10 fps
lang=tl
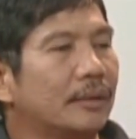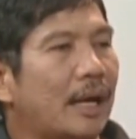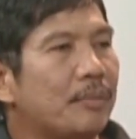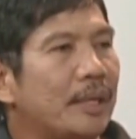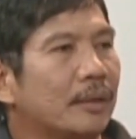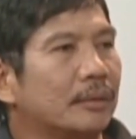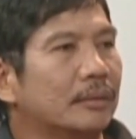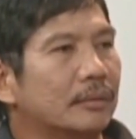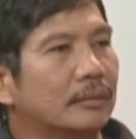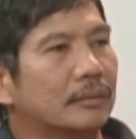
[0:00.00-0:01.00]
Itong
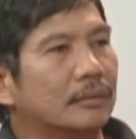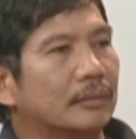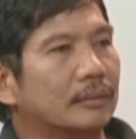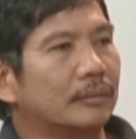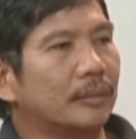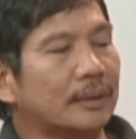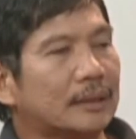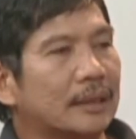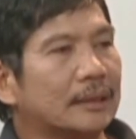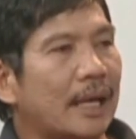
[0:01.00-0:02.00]
IPO,
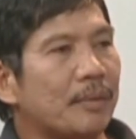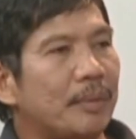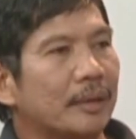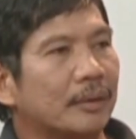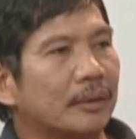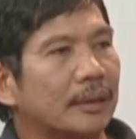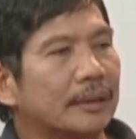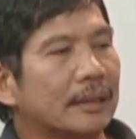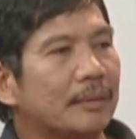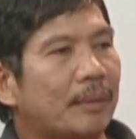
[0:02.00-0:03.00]
punta sila sa IPO,
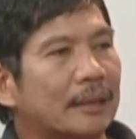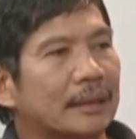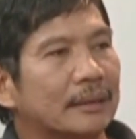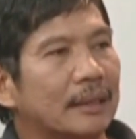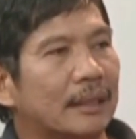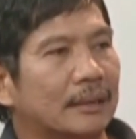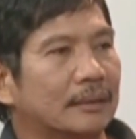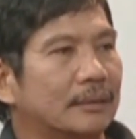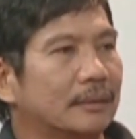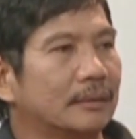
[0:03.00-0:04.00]
then ipatent nila.